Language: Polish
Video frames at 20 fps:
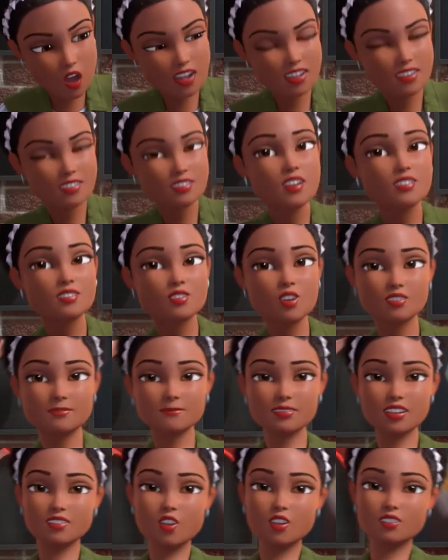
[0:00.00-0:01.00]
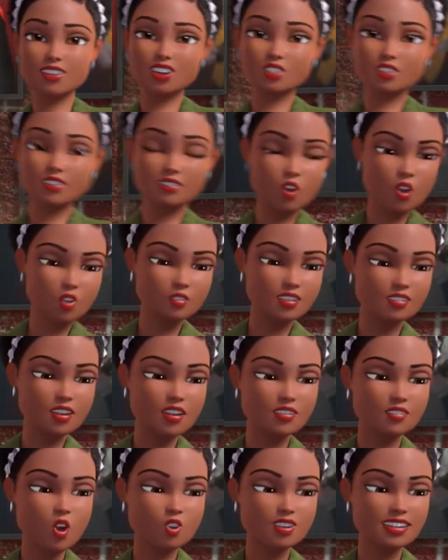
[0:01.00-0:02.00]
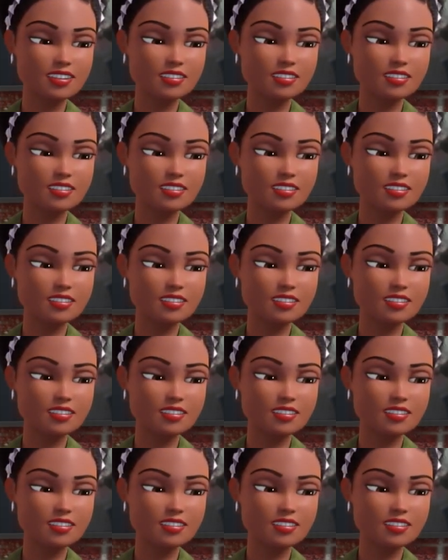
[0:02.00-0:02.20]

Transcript: Prześlę wam namiary i możecie działać.